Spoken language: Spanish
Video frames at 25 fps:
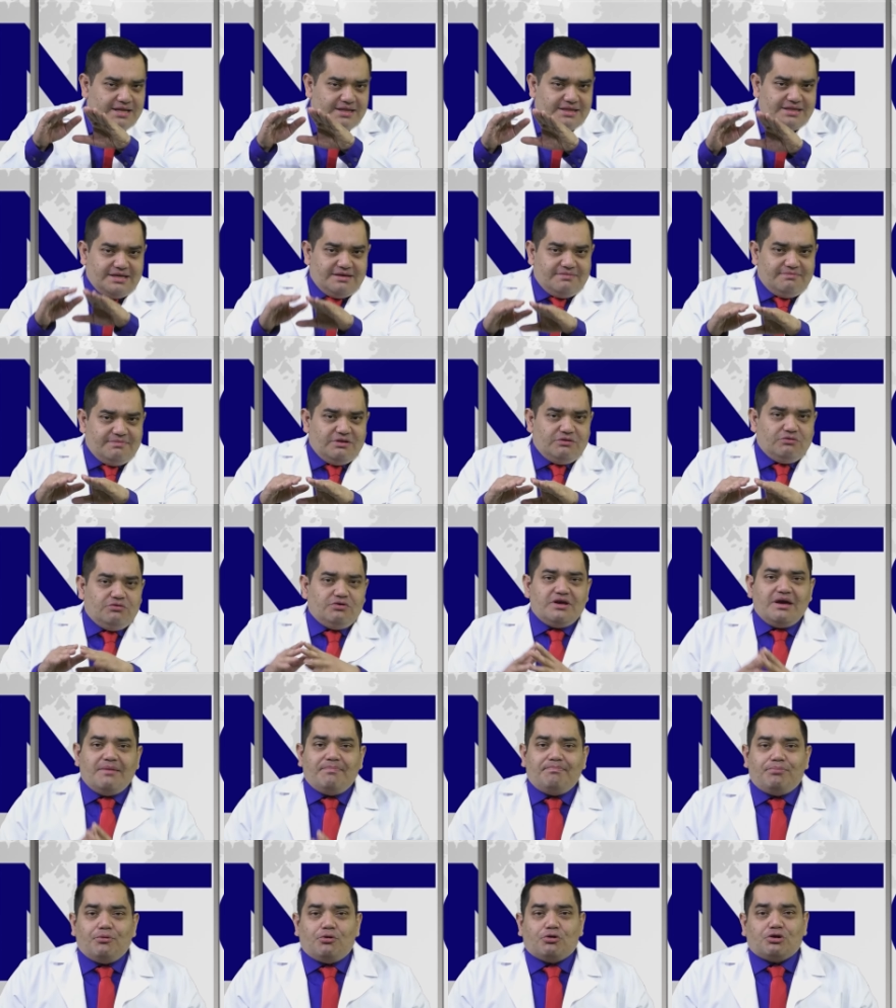
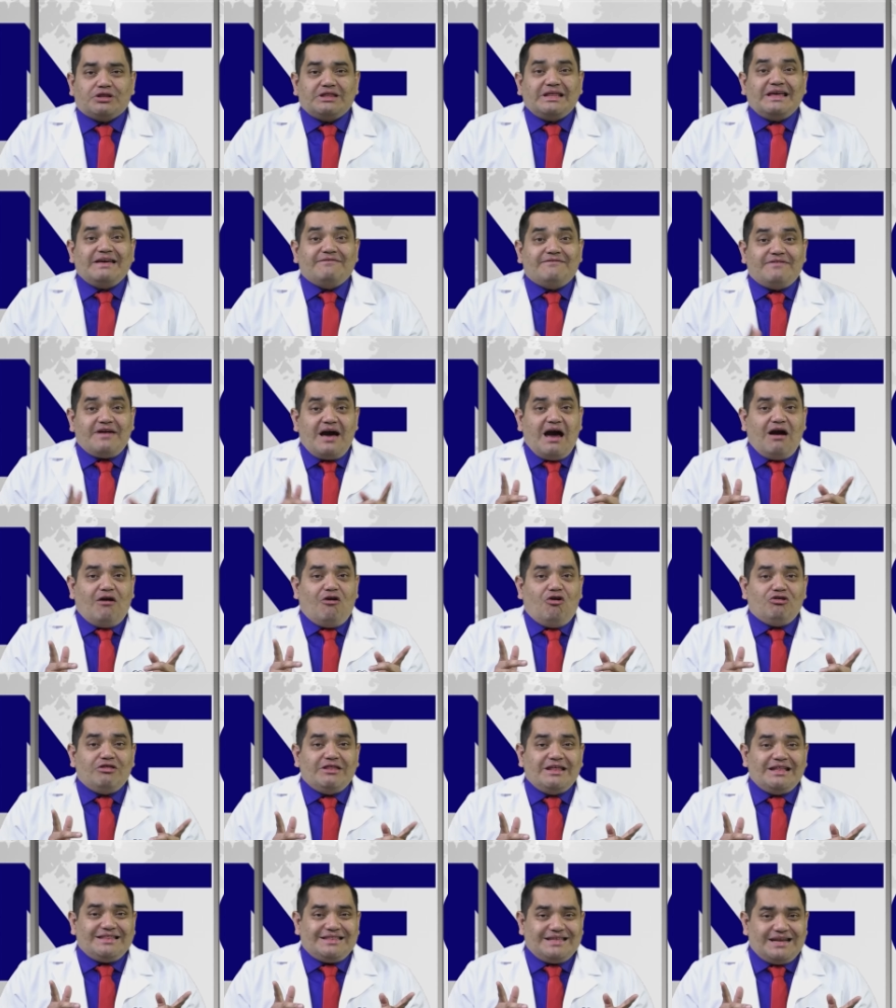disminuye por
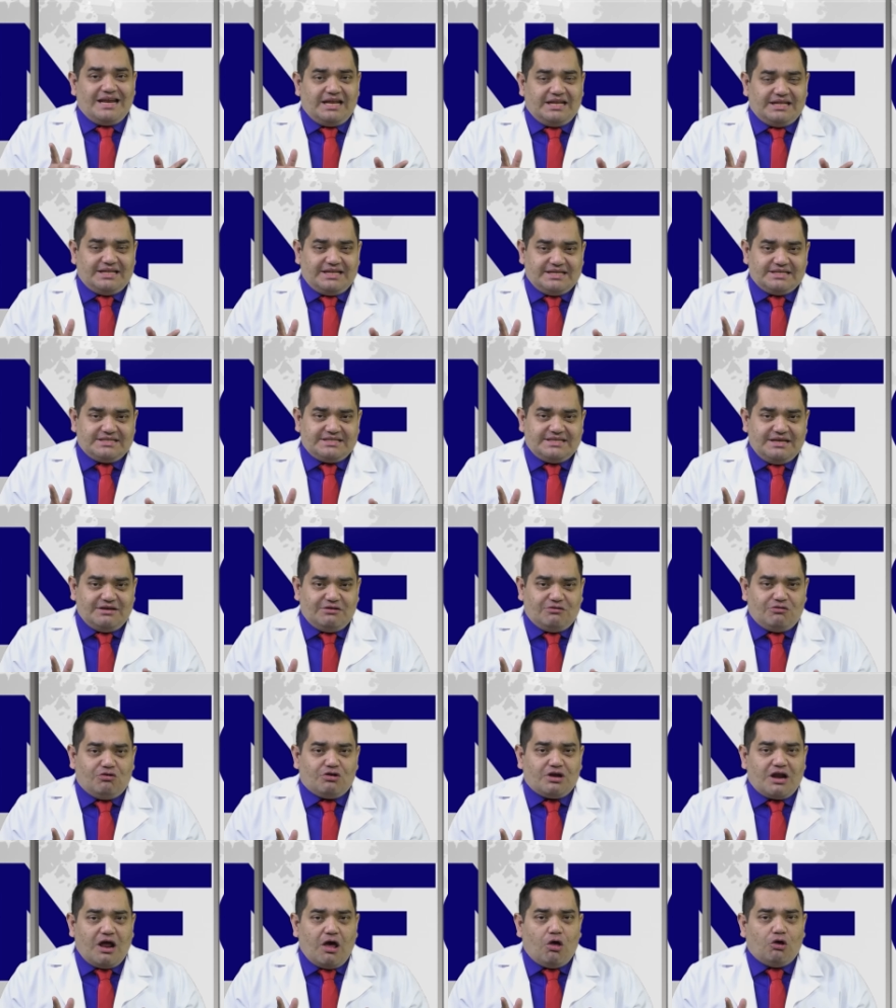debajo de
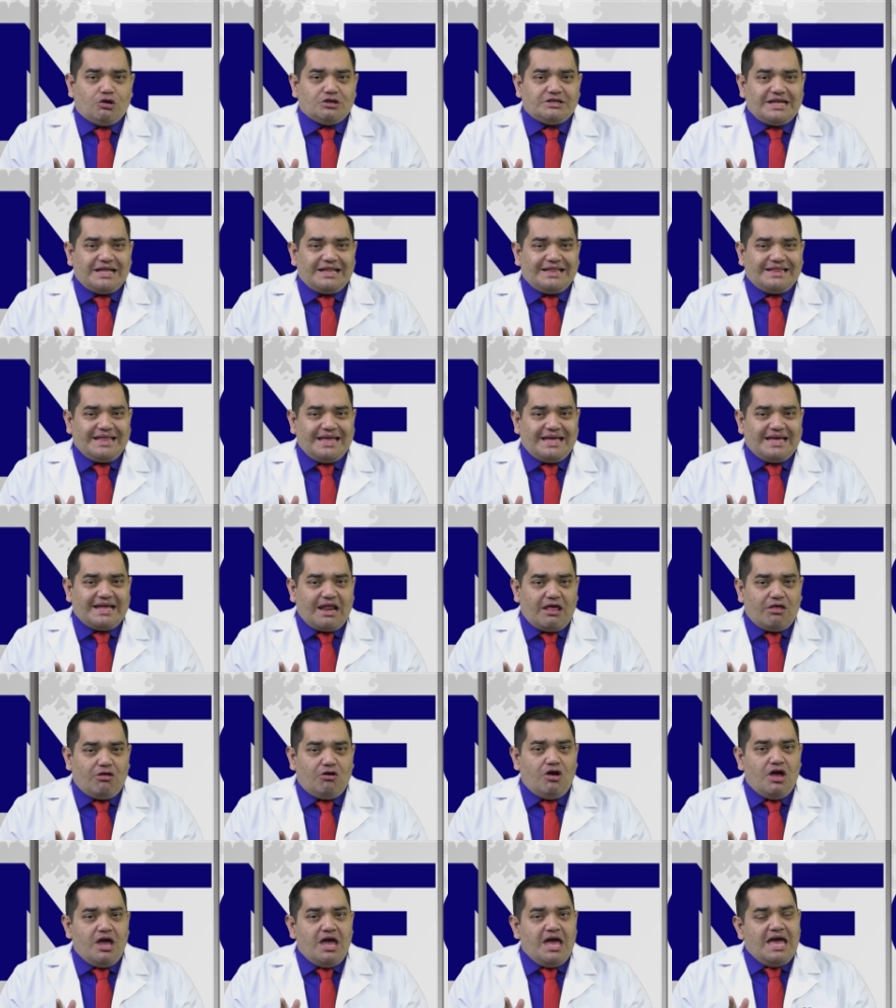35 grados
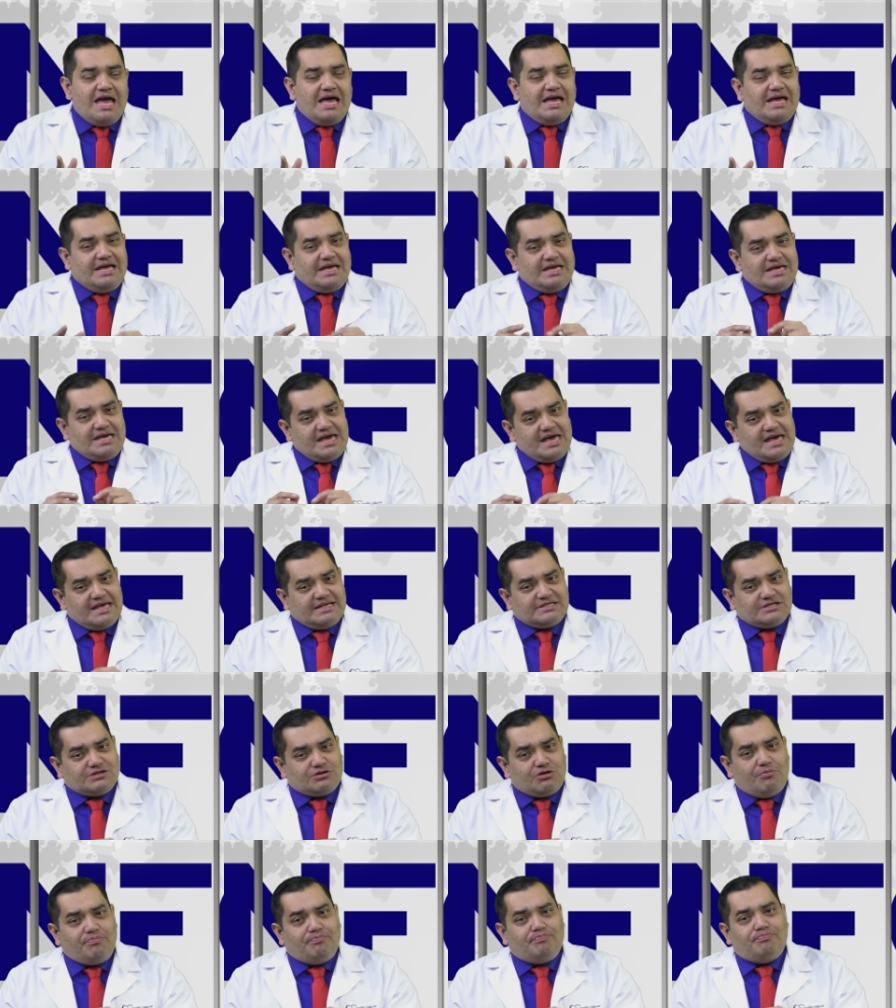centígrados y
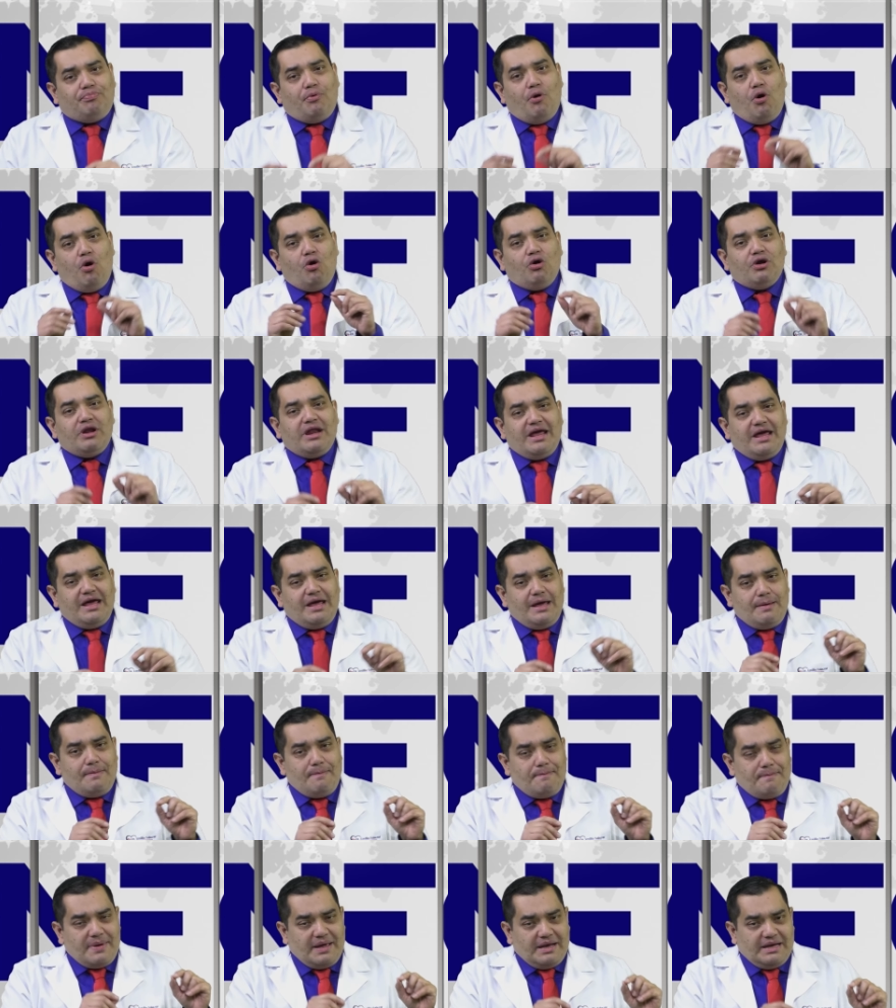esto pone
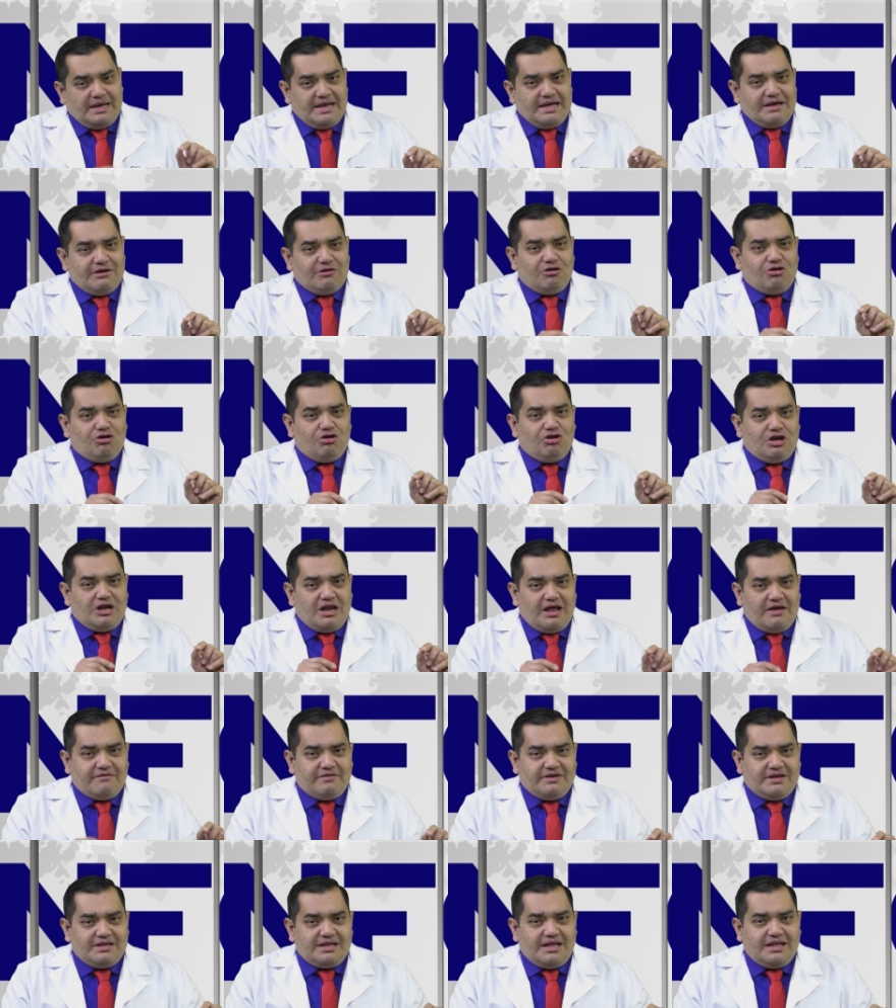en peligro
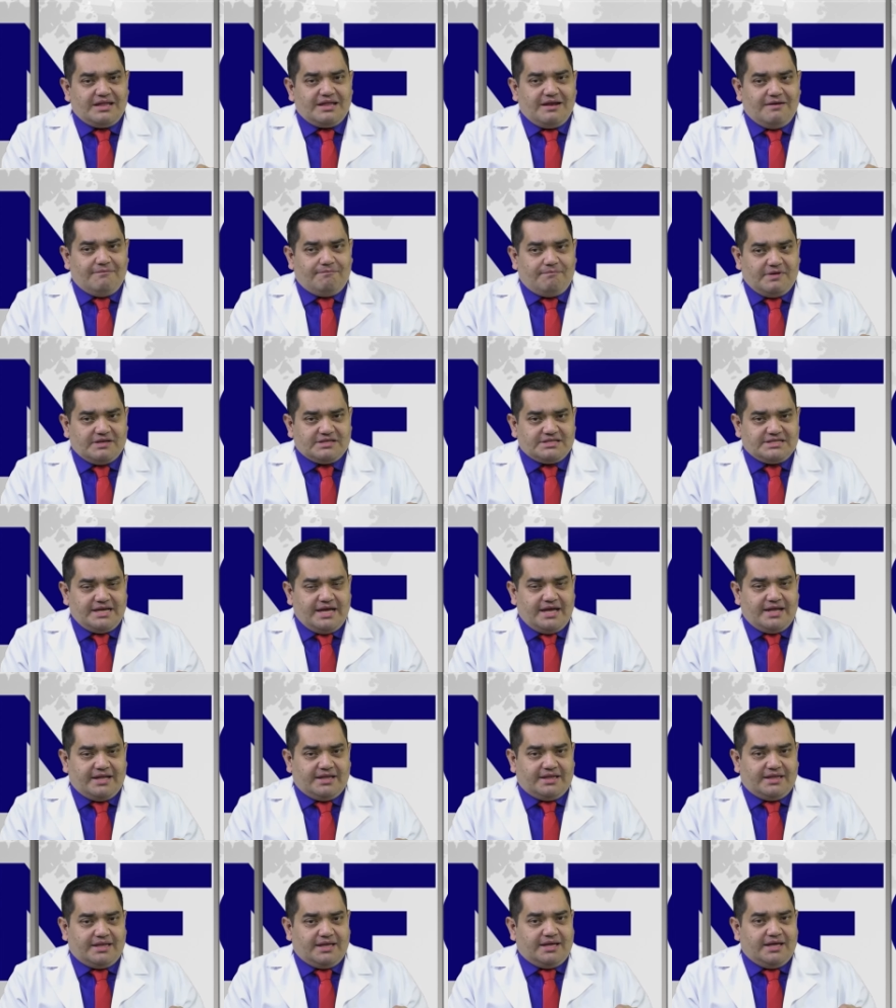la vida del
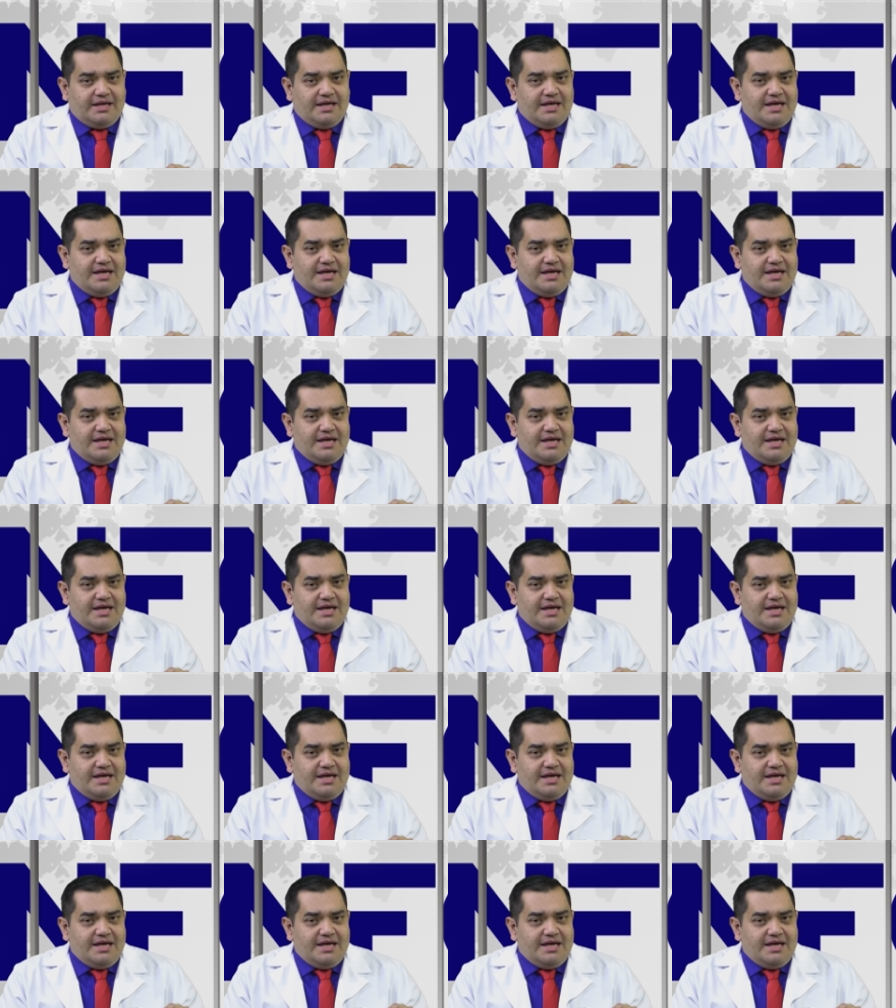paciente.